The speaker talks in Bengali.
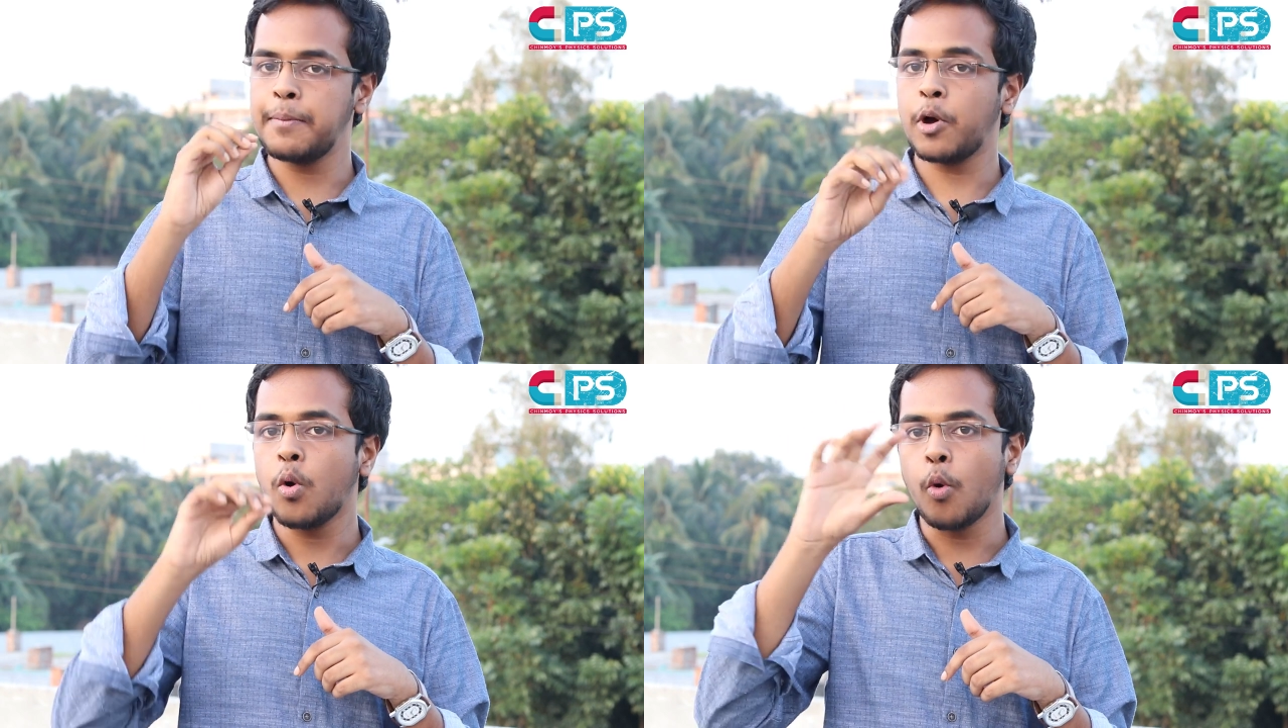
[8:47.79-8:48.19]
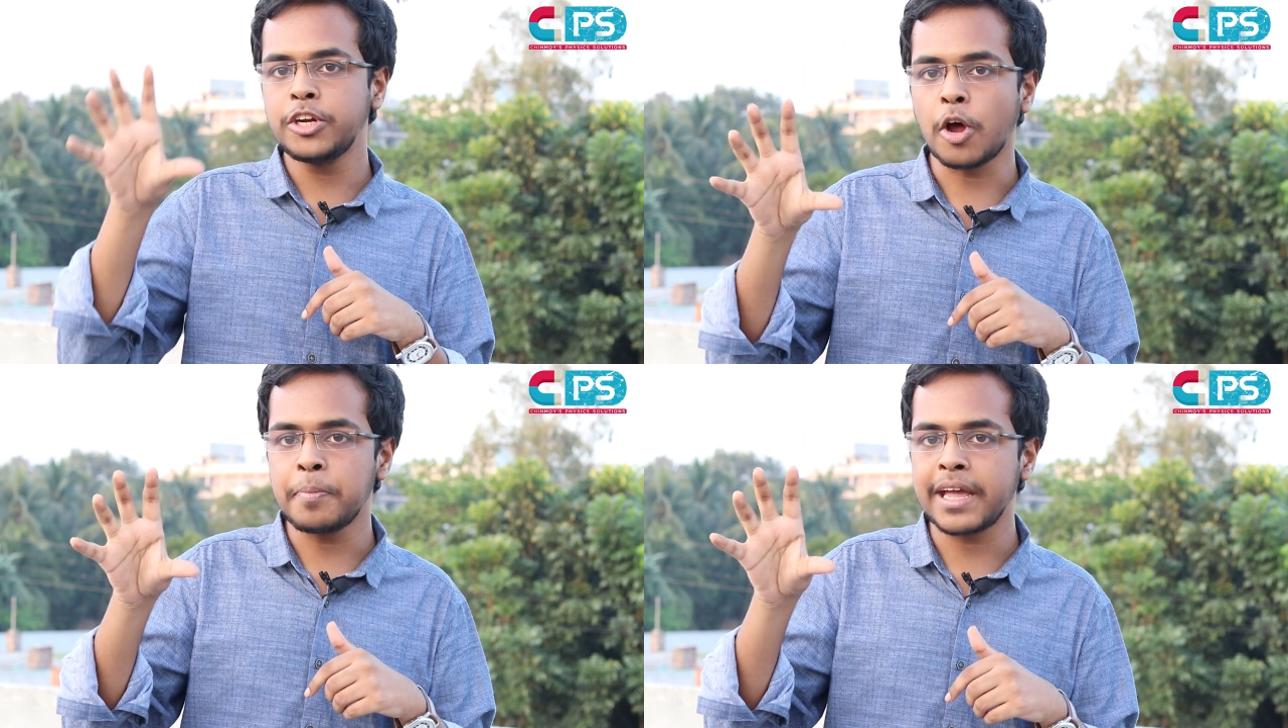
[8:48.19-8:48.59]
এবং
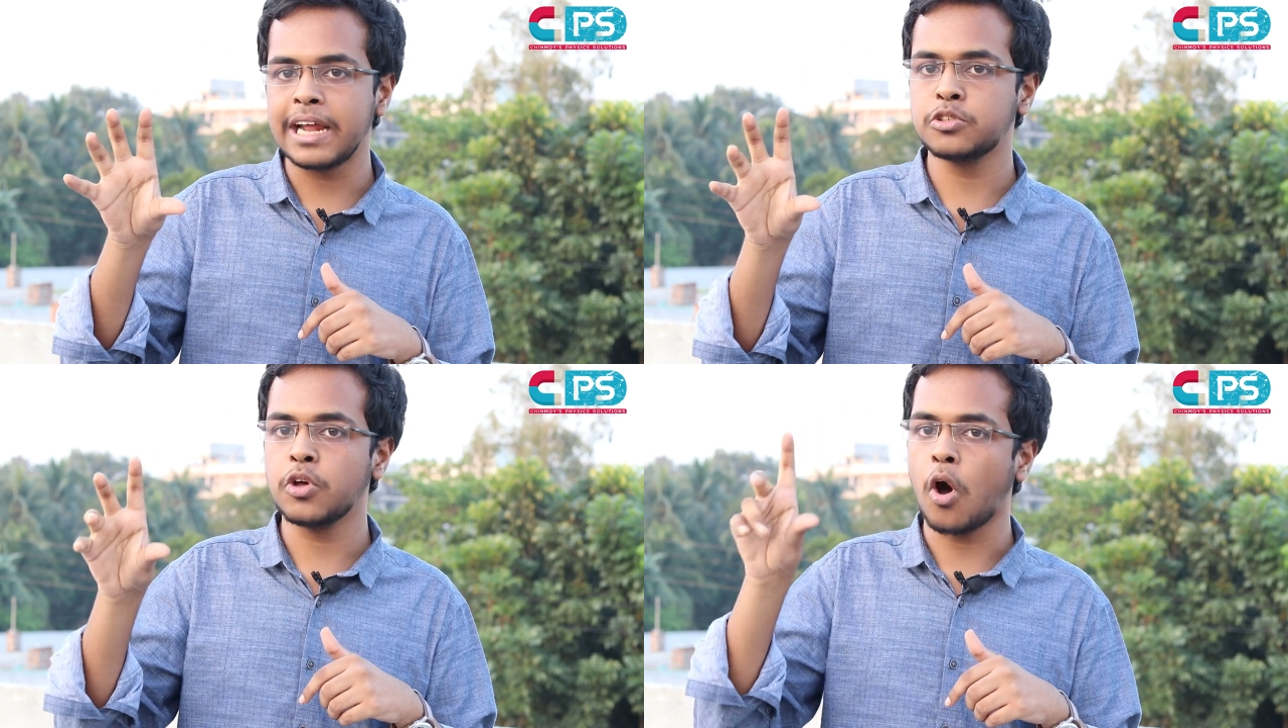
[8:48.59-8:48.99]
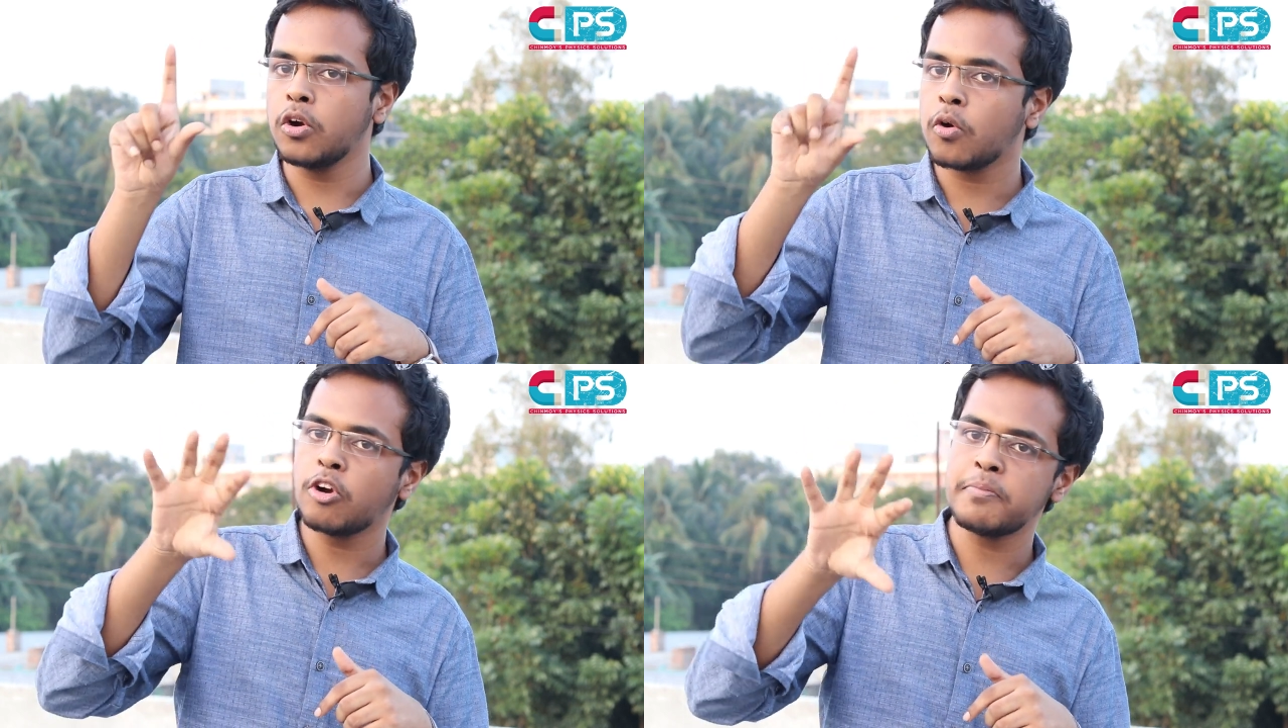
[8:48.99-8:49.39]
ওই টপিকের যদি
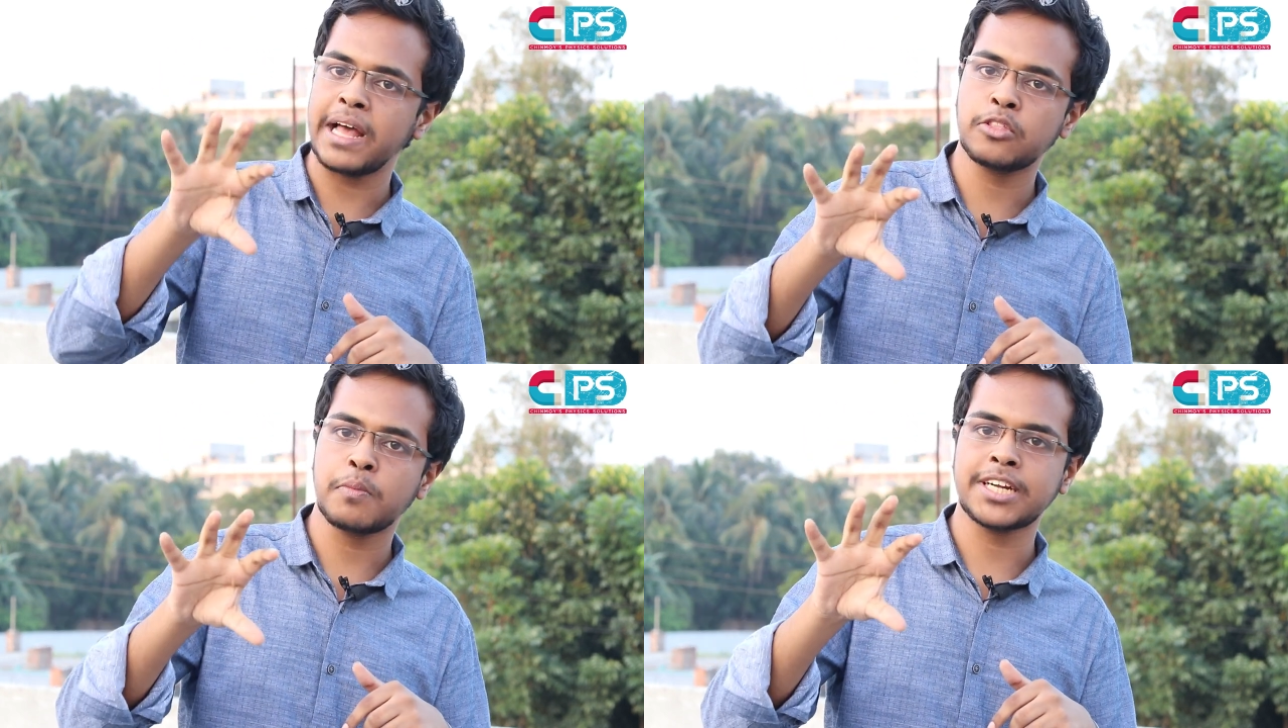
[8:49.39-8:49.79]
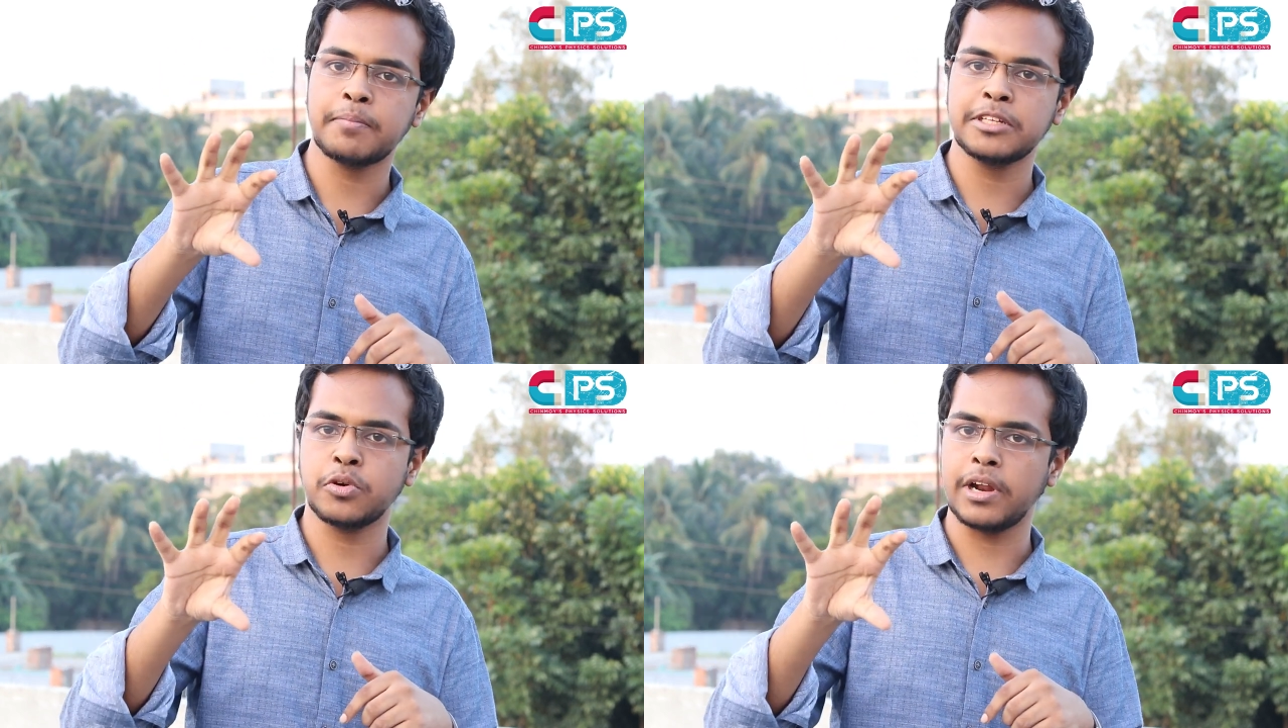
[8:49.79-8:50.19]
অন্য কোনো ম্যাথ তোমার
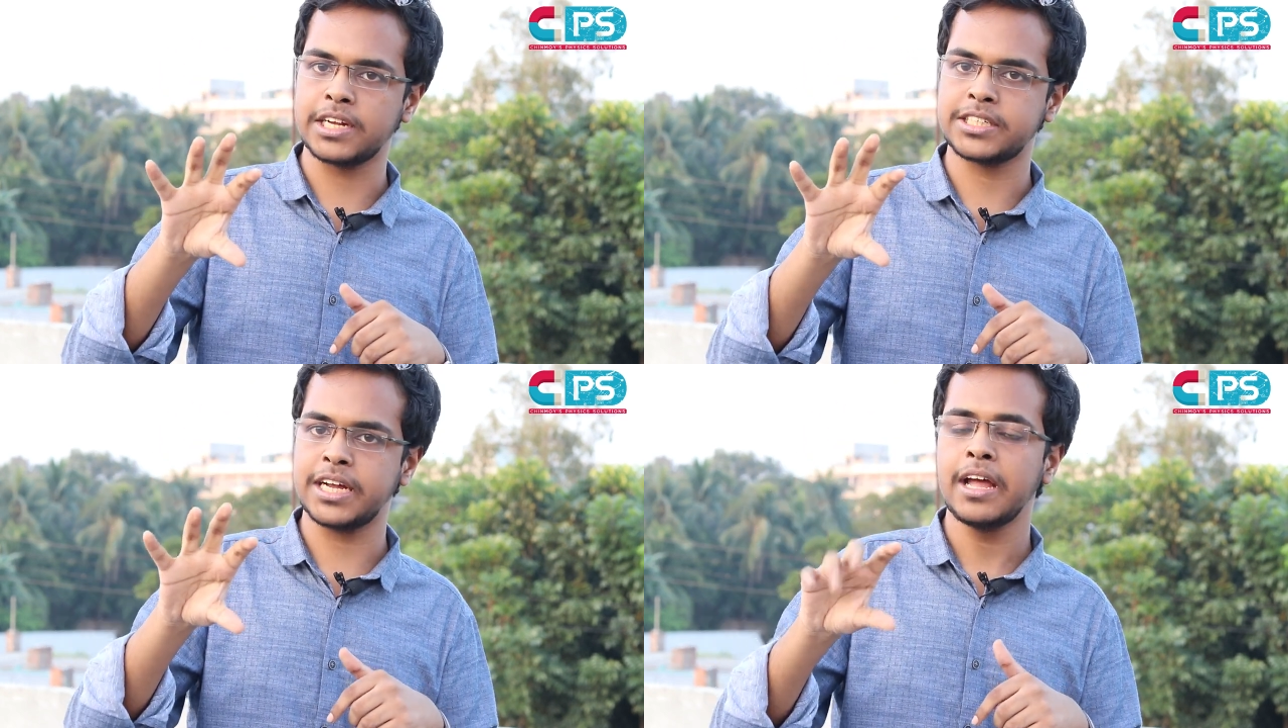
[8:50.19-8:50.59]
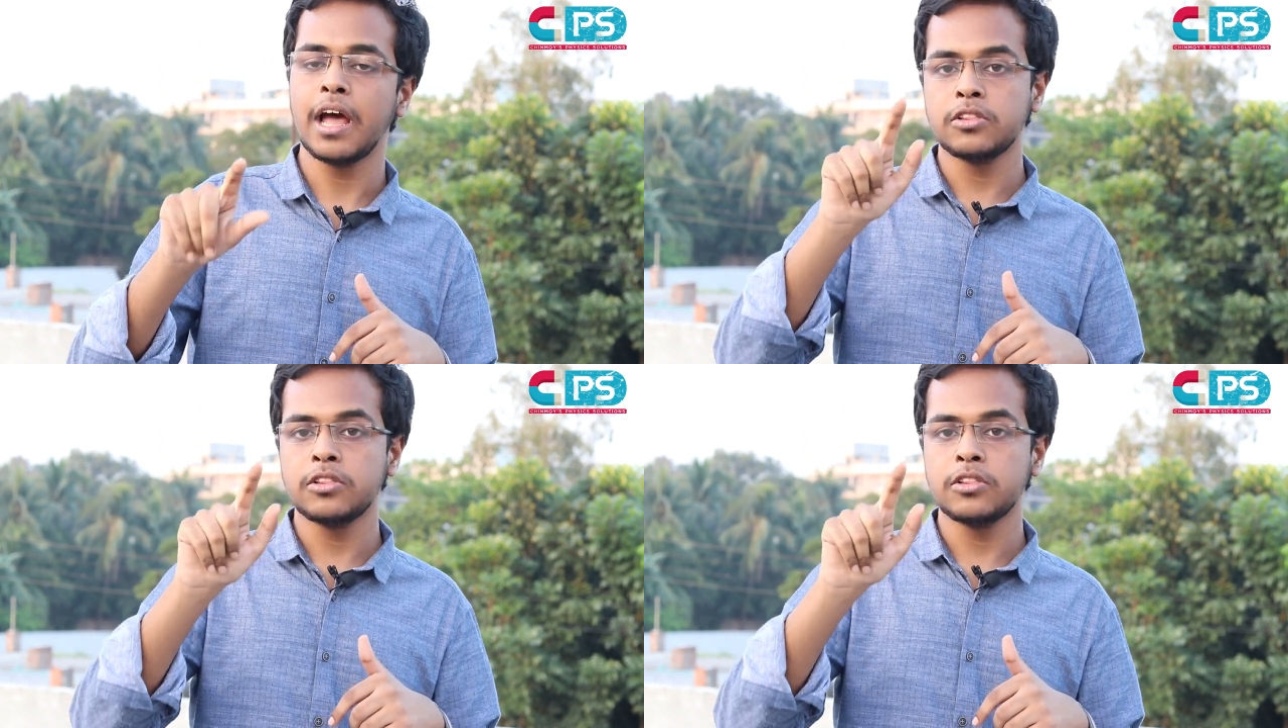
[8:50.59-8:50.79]
সামনে চলে আসে